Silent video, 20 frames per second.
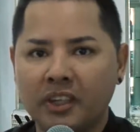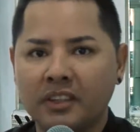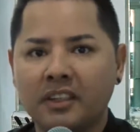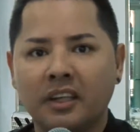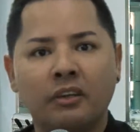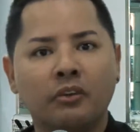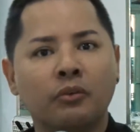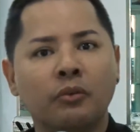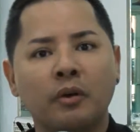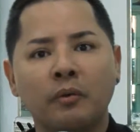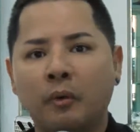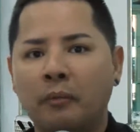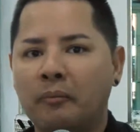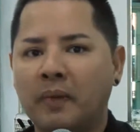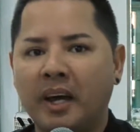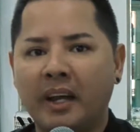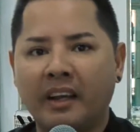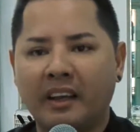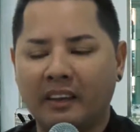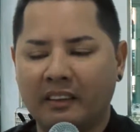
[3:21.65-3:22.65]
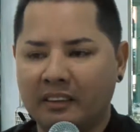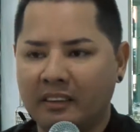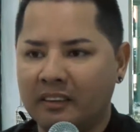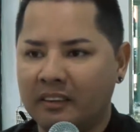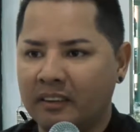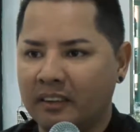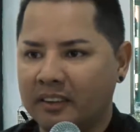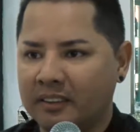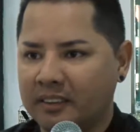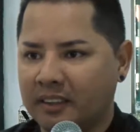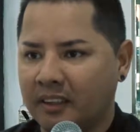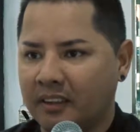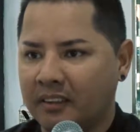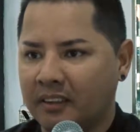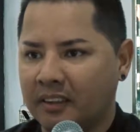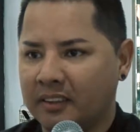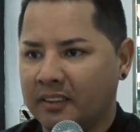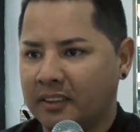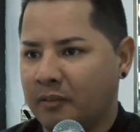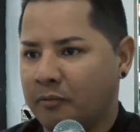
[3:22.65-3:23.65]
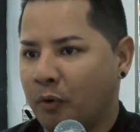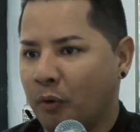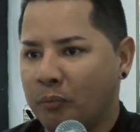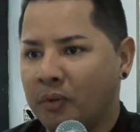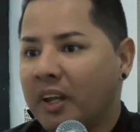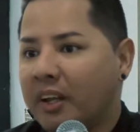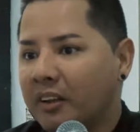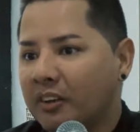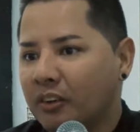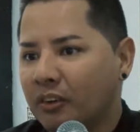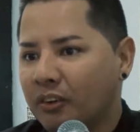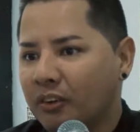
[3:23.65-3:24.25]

es el nuevo marketing de este, de este momento,